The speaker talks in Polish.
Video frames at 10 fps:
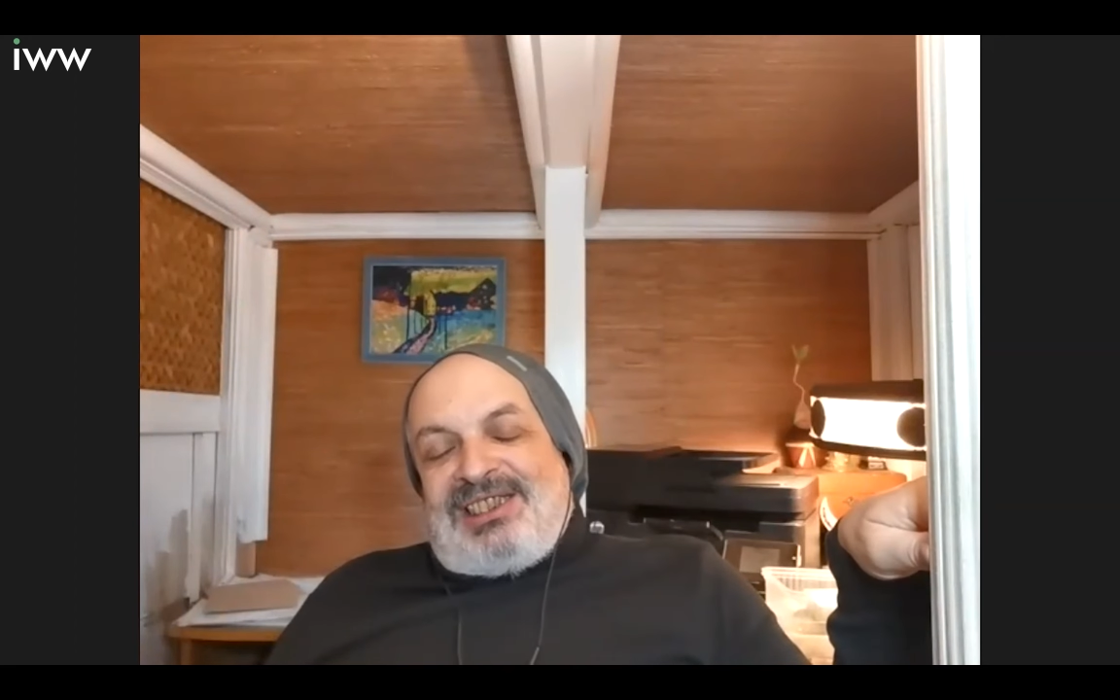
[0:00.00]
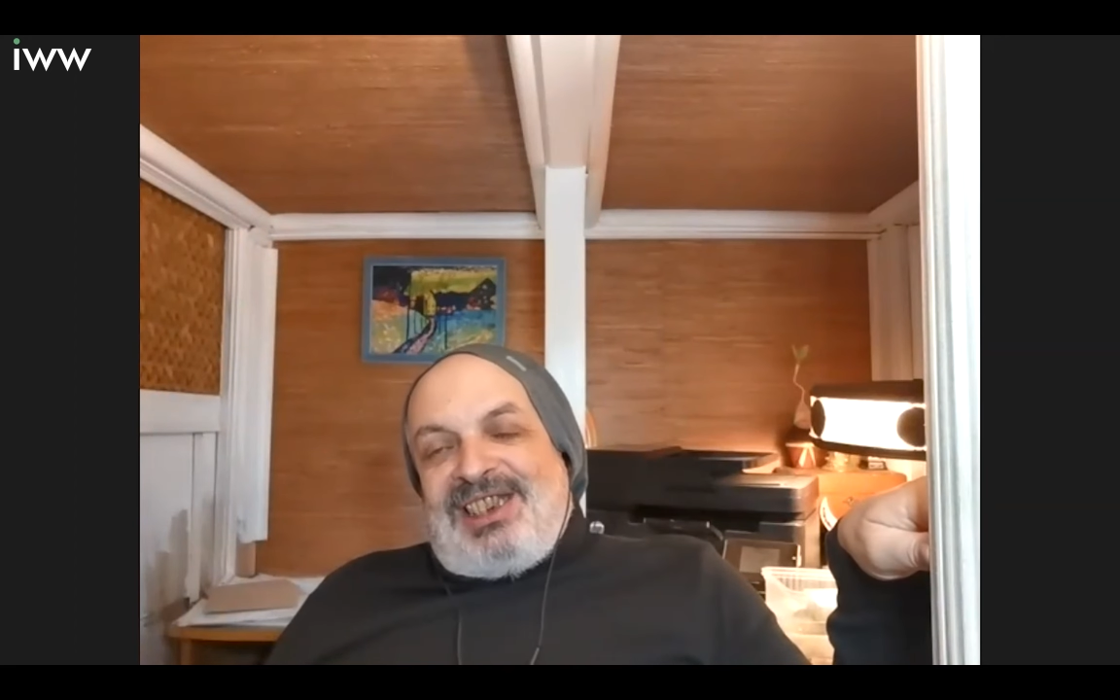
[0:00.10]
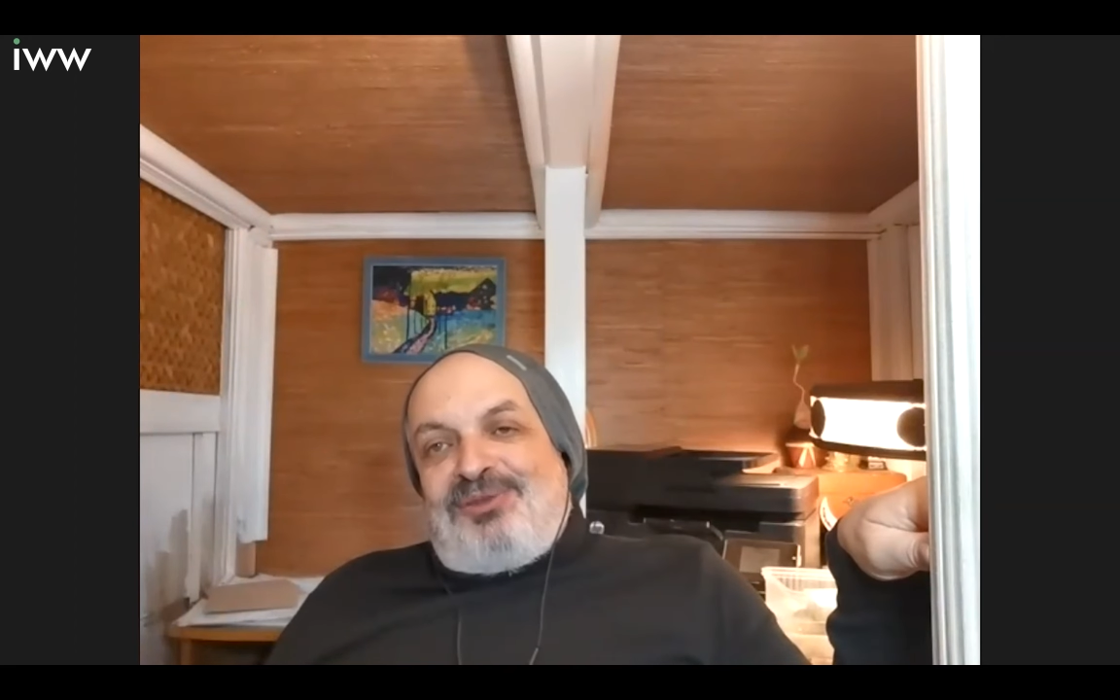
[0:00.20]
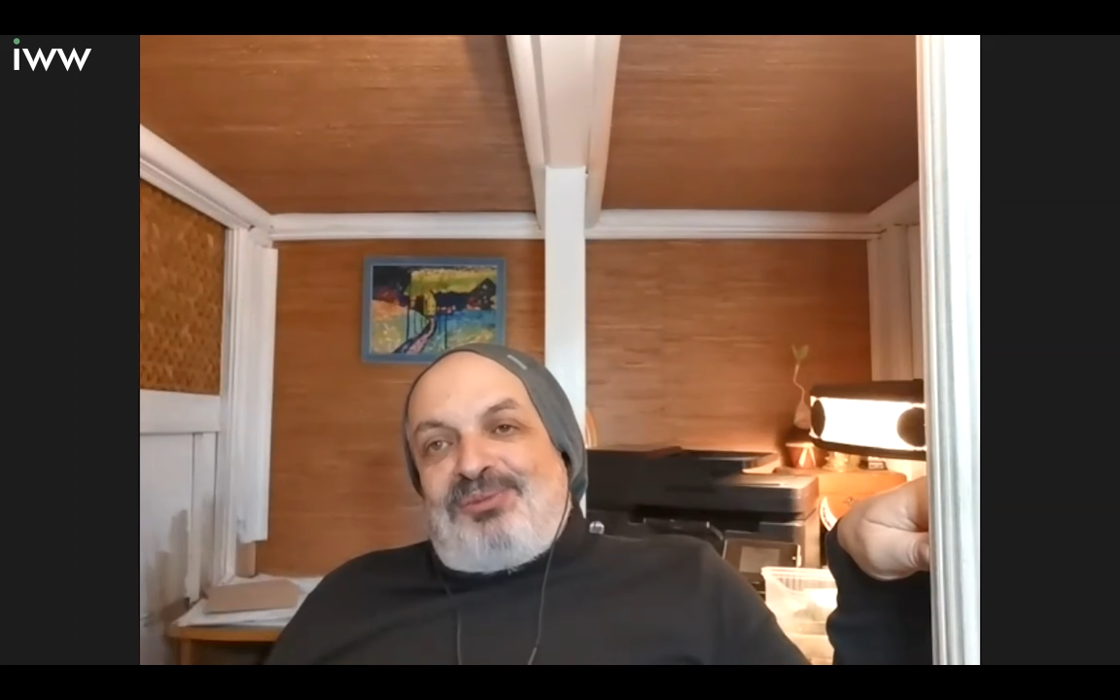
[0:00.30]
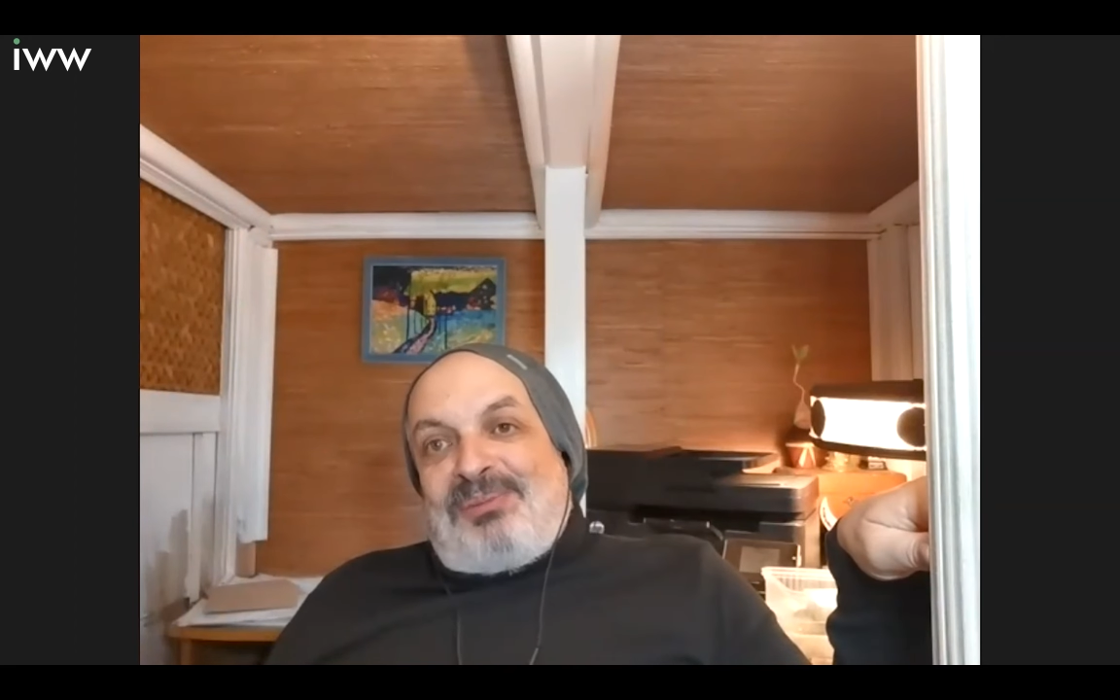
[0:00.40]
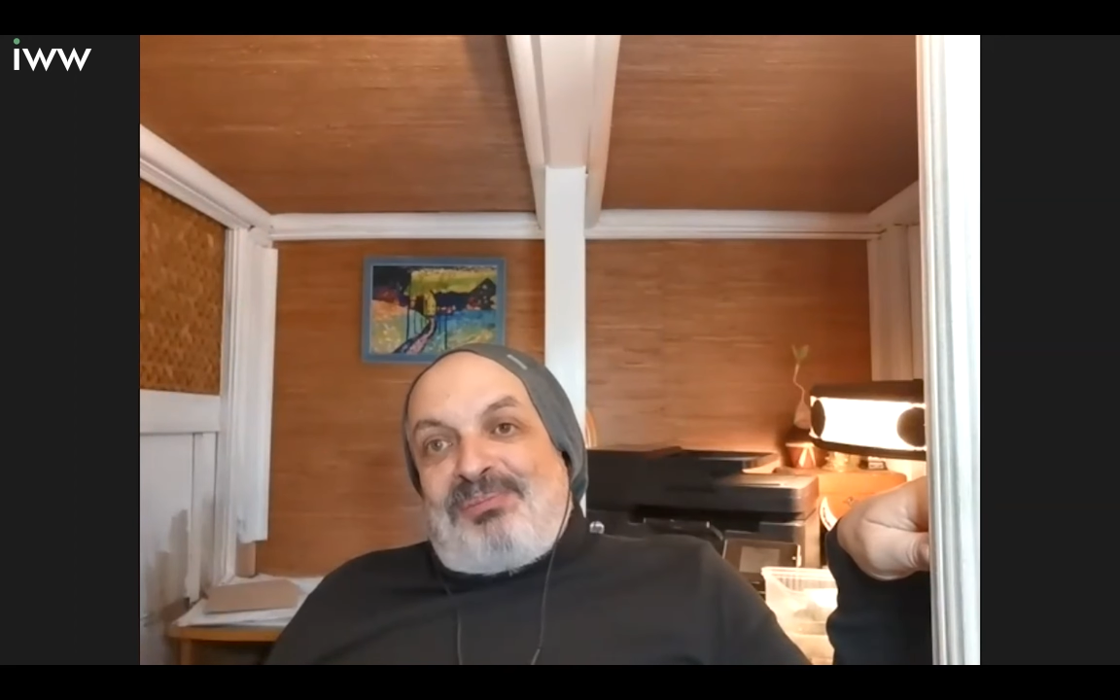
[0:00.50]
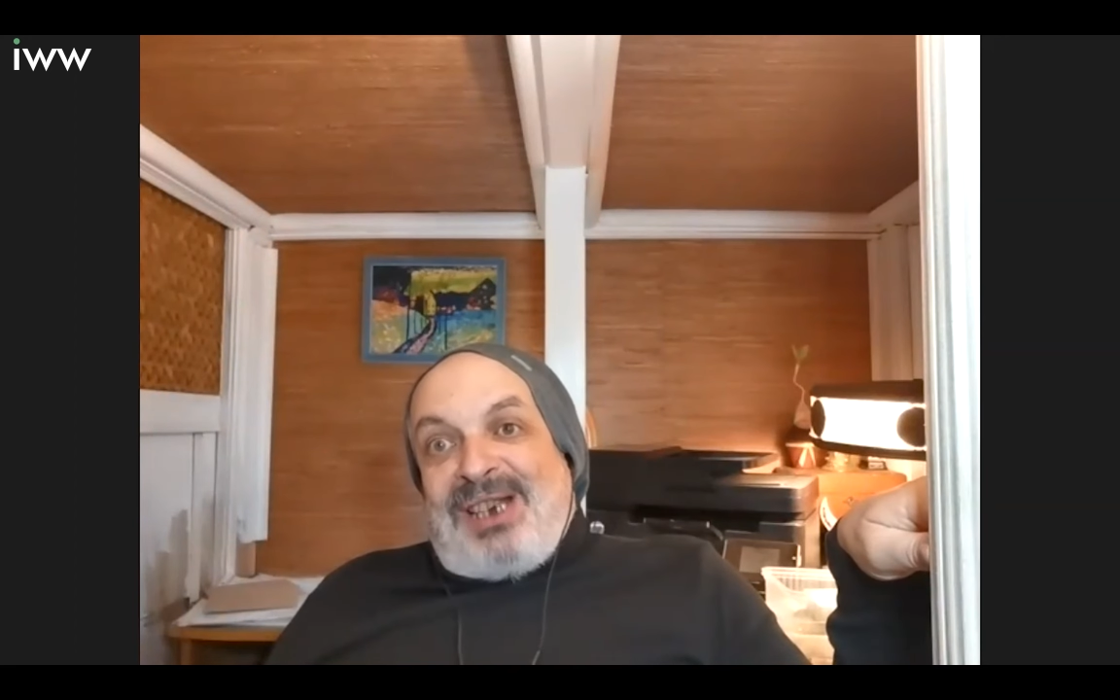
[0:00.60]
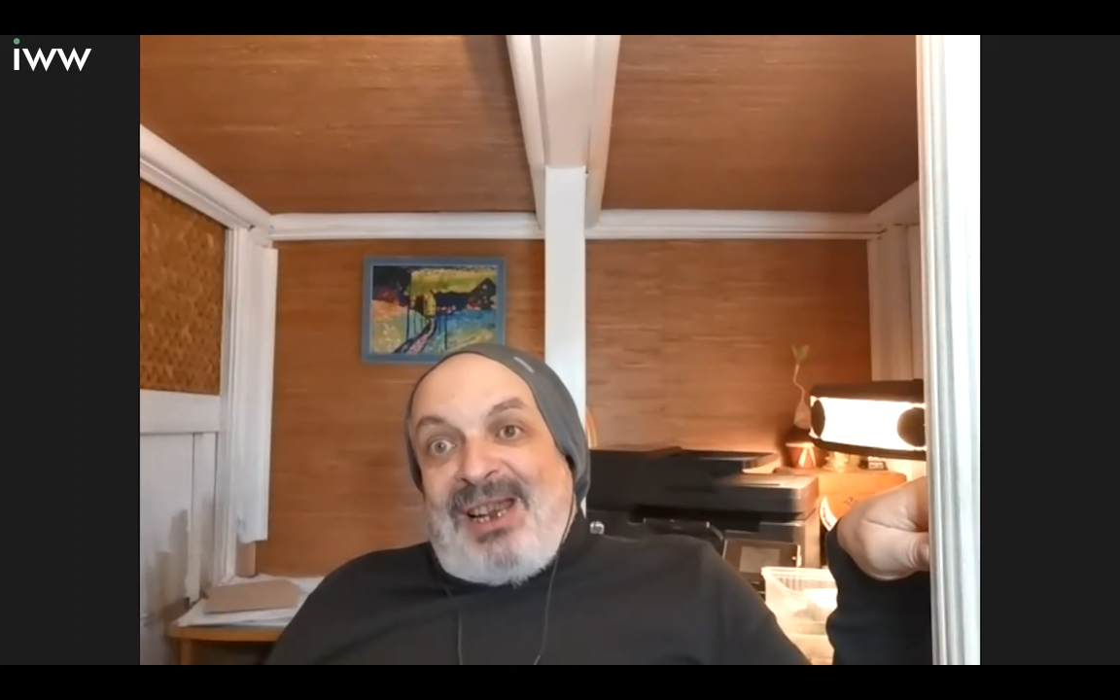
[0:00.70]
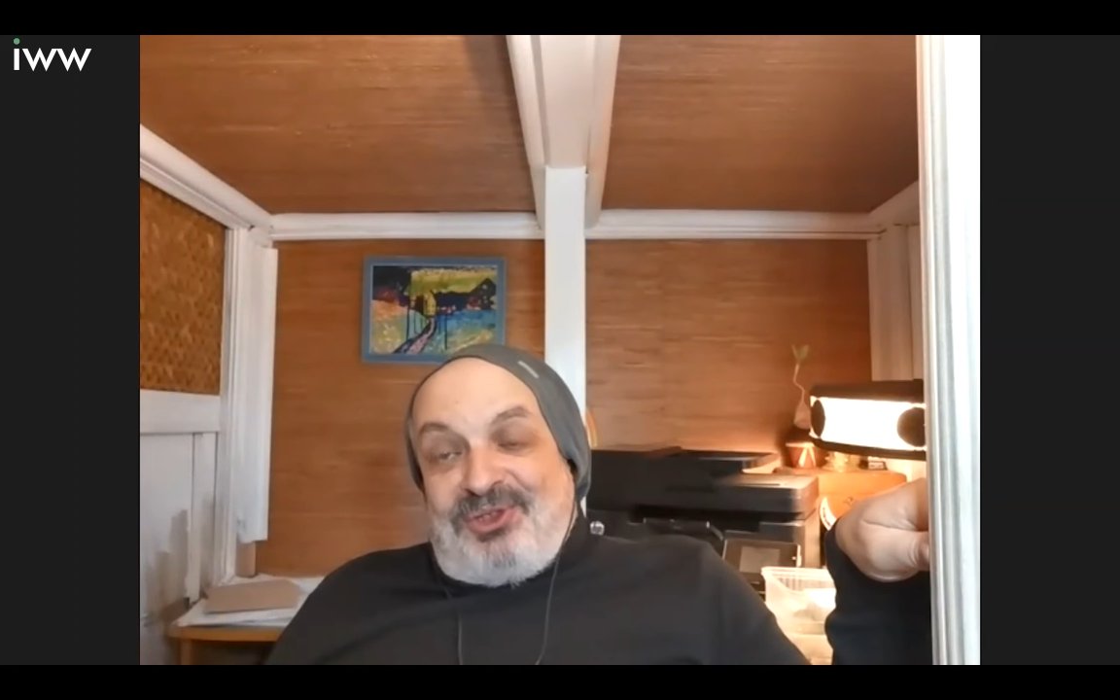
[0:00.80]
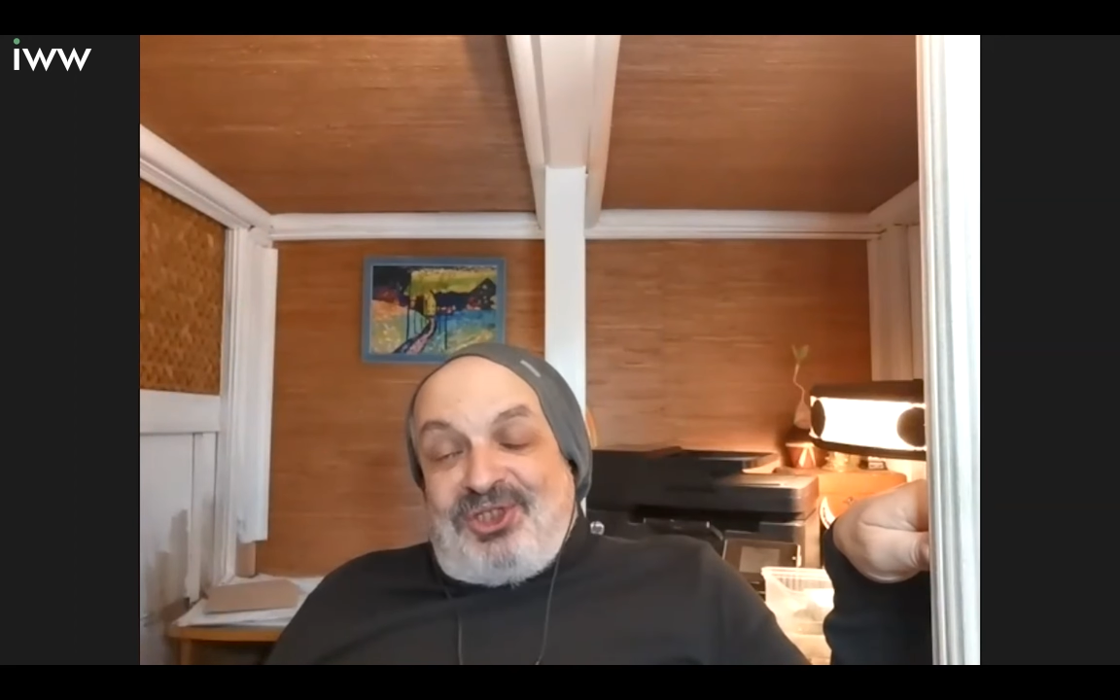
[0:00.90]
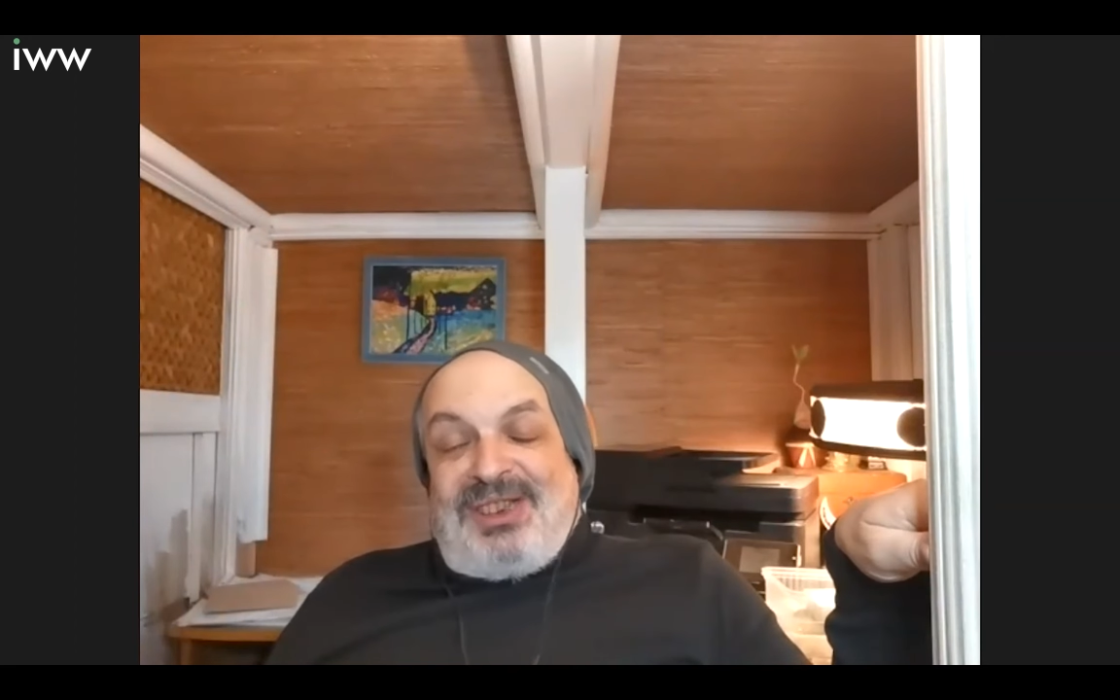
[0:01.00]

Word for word: stadium naprawcze